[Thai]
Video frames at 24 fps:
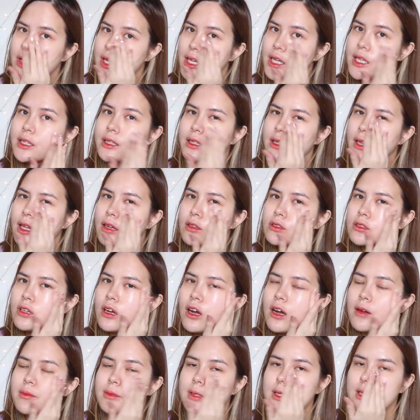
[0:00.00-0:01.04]
อินเราช
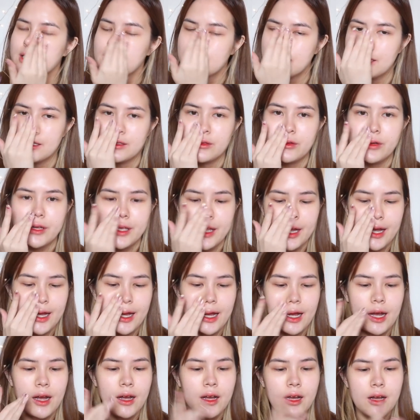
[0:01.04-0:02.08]
อบจริงๆด้วยนะคะ